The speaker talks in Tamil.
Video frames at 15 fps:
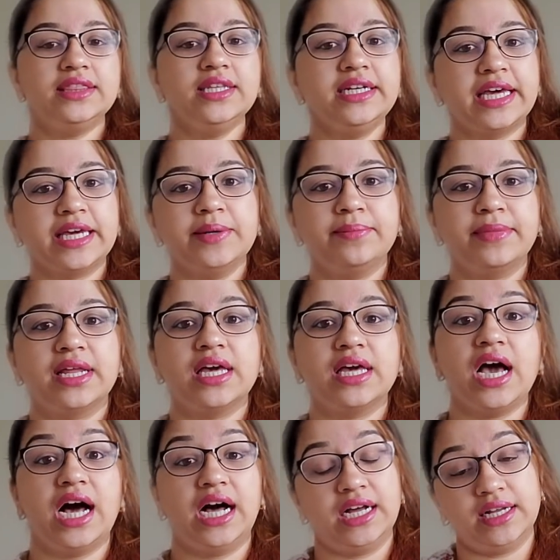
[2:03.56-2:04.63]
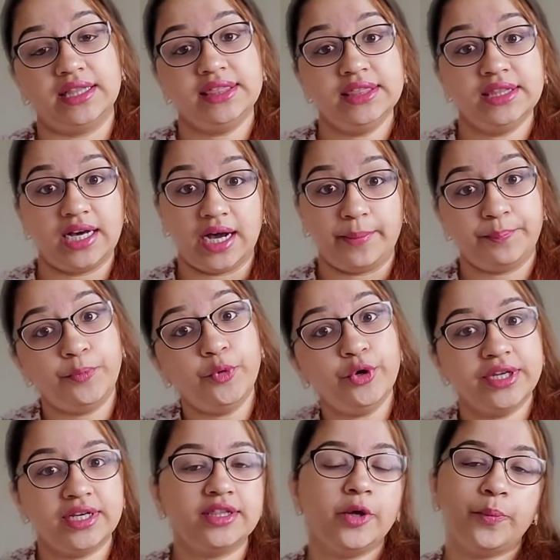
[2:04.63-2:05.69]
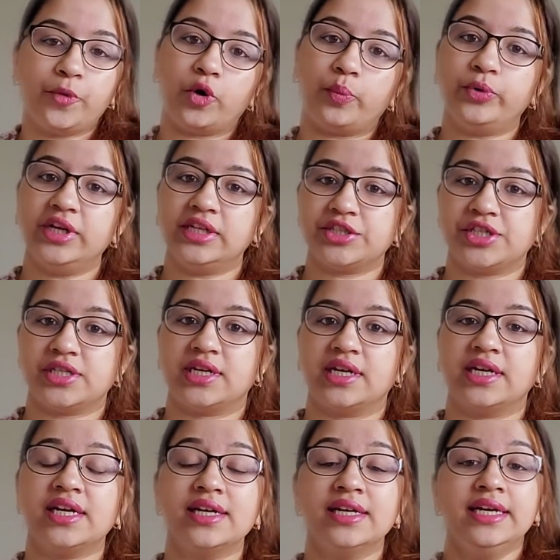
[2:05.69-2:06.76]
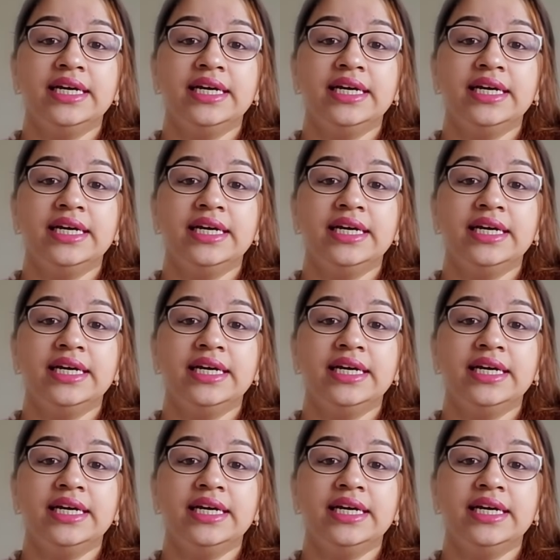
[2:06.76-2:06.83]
அந்த டைமில் அந் அப்போ இருந்த பாப்புலேஷனில்